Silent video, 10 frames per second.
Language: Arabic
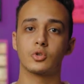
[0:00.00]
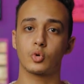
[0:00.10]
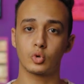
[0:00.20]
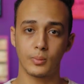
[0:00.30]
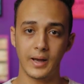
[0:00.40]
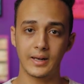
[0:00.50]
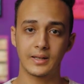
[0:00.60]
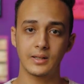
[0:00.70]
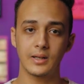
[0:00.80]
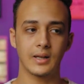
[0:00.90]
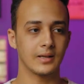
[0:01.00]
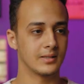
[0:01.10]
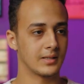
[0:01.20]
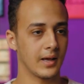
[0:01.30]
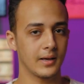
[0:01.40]
يسكتوا بقى على كده لا
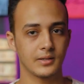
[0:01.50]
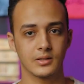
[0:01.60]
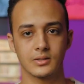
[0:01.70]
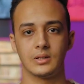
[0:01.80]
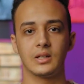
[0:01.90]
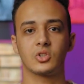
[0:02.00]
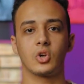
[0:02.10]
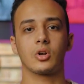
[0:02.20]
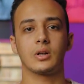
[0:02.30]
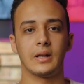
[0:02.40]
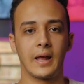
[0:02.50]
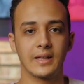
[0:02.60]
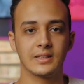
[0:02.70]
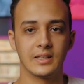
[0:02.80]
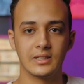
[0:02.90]
ازاي جه التيار
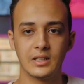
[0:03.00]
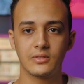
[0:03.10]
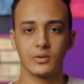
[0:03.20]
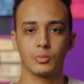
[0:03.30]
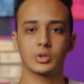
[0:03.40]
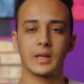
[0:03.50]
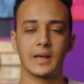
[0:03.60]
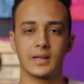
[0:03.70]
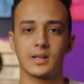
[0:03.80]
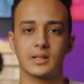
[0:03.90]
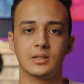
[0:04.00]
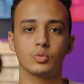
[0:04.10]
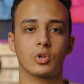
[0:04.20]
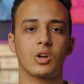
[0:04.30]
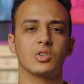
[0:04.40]
الالحادي الجديد في المده الاخيره دي
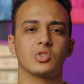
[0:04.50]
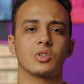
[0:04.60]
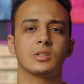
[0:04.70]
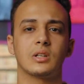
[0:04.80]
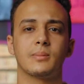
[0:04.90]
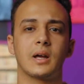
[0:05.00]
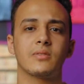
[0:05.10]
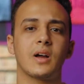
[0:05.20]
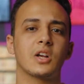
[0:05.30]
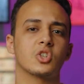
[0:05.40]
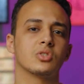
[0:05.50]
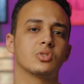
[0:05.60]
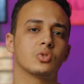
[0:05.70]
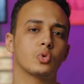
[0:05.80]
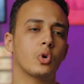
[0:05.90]
وطرح نظريه المعرفه عشان
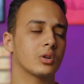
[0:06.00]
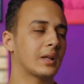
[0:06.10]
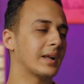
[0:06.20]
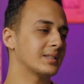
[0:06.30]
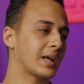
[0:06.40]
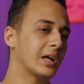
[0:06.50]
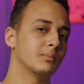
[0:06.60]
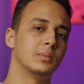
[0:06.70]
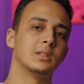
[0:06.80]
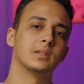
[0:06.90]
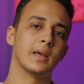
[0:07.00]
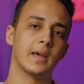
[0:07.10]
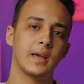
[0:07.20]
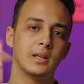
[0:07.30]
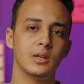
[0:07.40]
تعرض على الساحات من
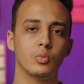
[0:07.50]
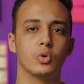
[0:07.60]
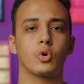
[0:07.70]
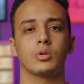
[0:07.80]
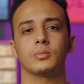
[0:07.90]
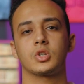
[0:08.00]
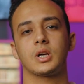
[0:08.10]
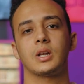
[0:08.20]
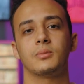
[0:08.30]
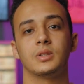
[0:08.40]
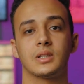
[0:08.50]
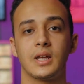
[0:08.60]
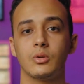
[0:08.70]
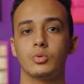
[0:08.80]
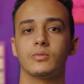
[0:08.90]
تاني ويعرض مشاكلها من
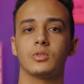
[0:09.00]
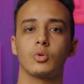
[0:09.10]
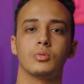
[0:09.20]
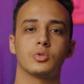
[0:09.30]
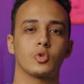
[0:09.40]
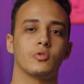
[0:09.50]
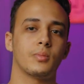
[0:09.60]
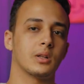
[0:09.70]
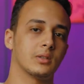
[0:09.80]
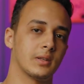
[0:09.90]
تاني ويفضلوا يمسكوا في بعض